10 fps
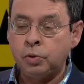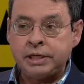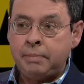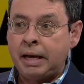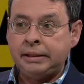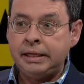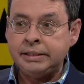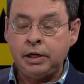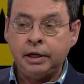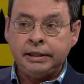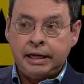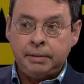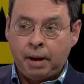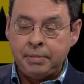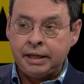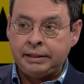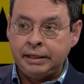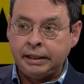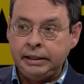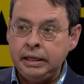Saint-Martin, c'est là qu'étaient les premières
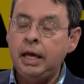tanneries.